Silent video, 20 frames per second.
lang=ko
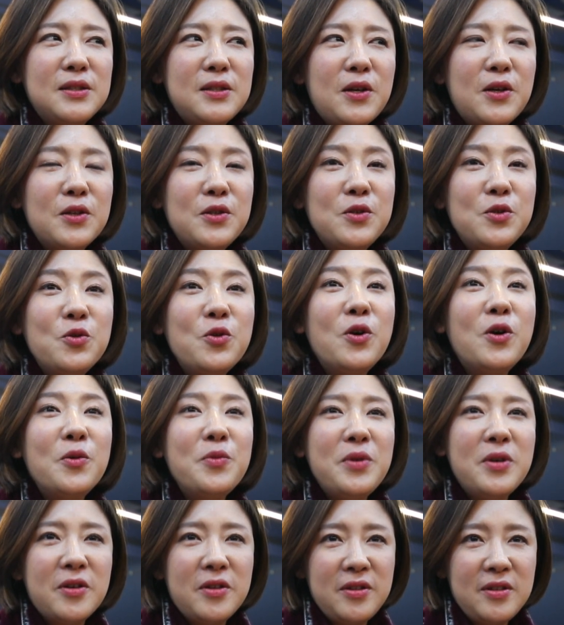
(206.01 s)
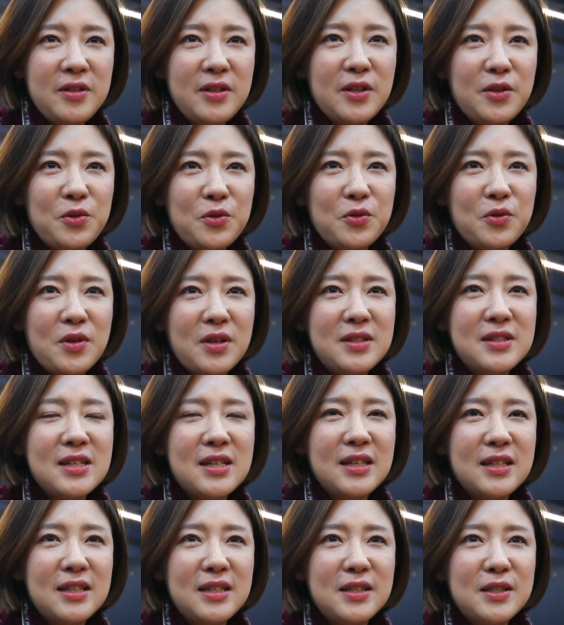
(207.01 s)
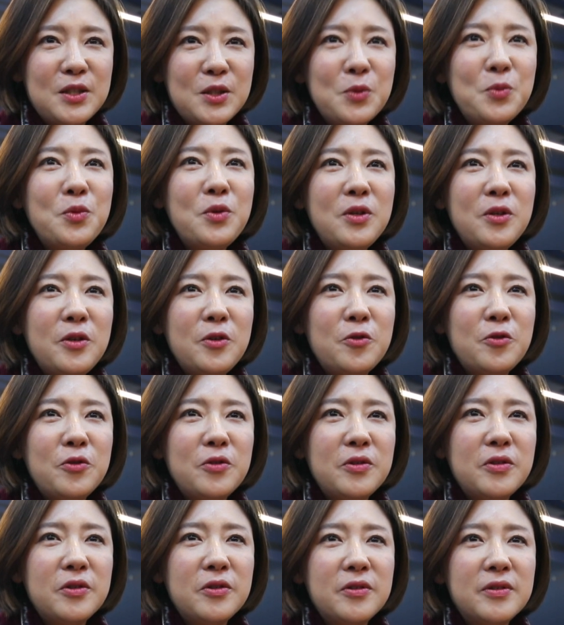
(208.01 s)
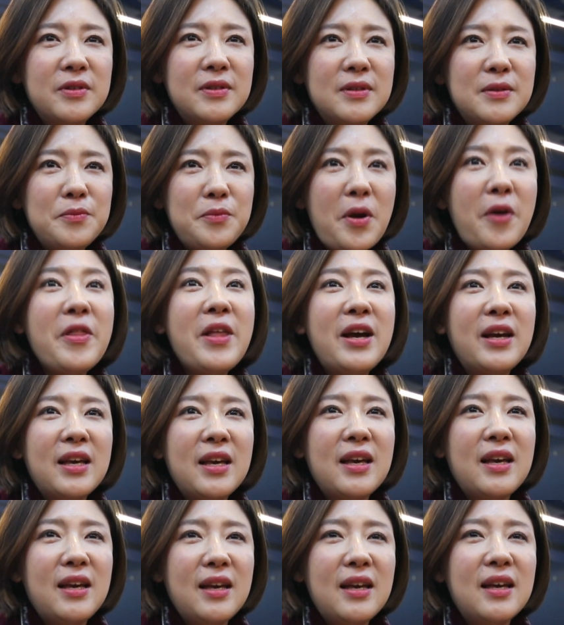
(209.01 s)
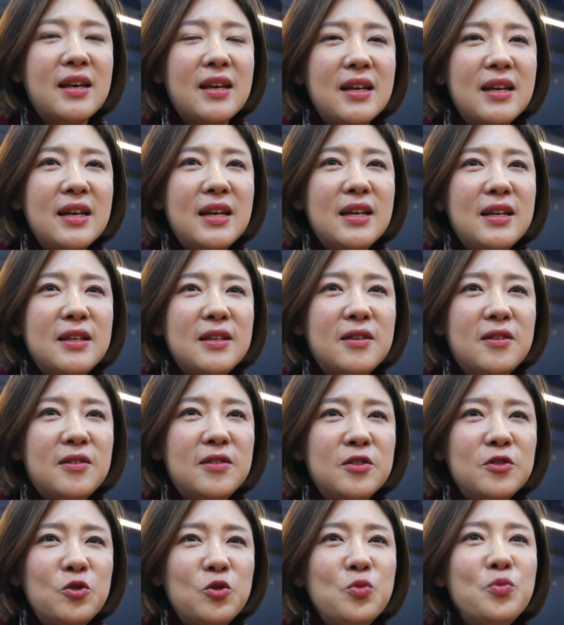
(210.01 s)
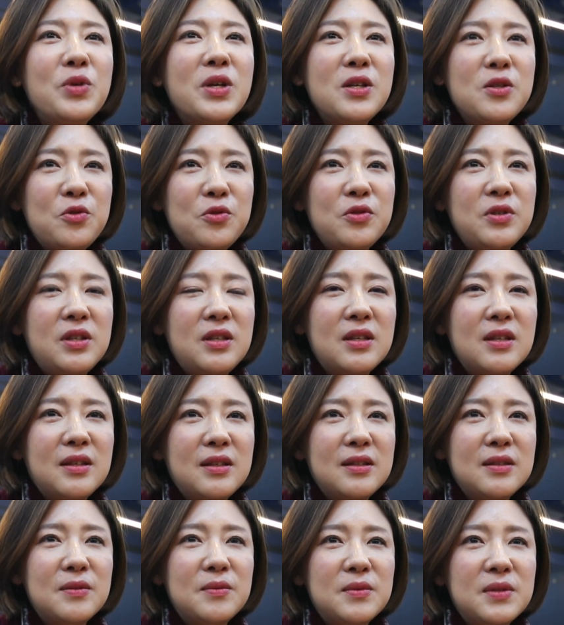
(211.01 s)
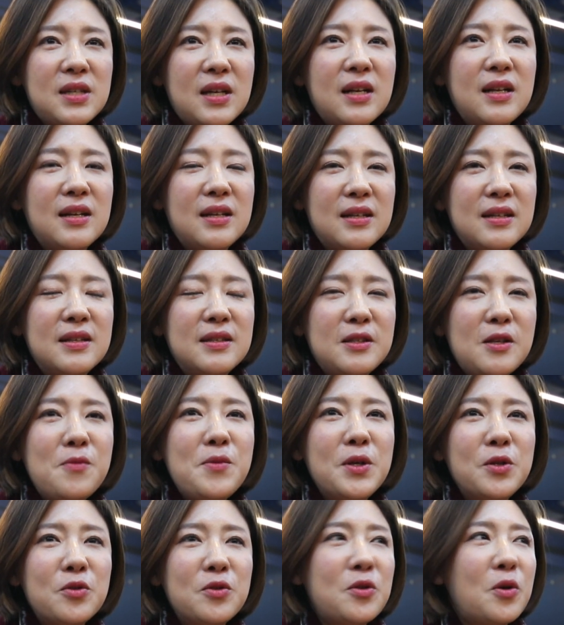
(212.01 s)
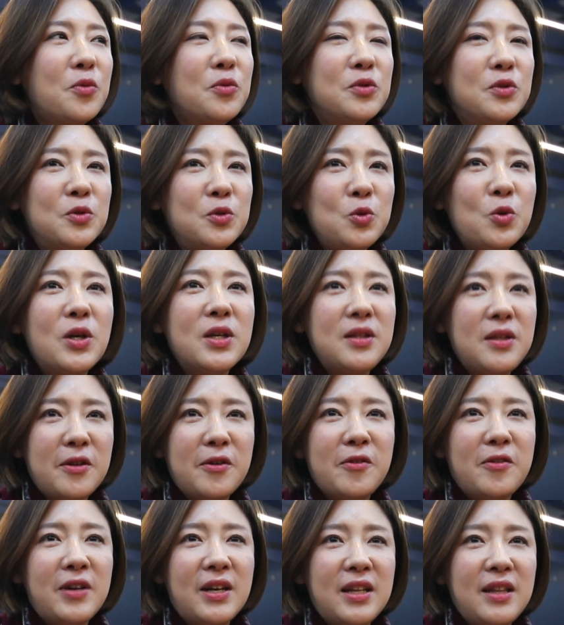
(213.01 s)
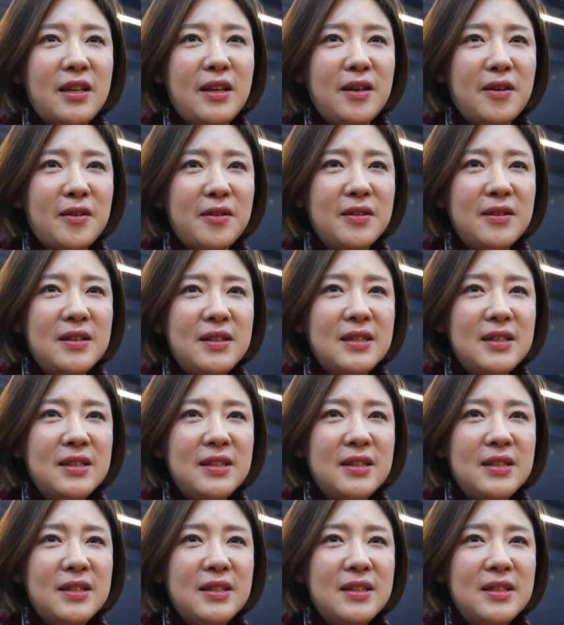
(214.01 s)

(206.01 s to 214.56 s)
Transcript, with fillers: 첫 수업이었는데도 굉장히 쉽고 편하게 어, 준비할 수 있게끔 잘 설명해 주셔서 너무 좋았던 것 같아요.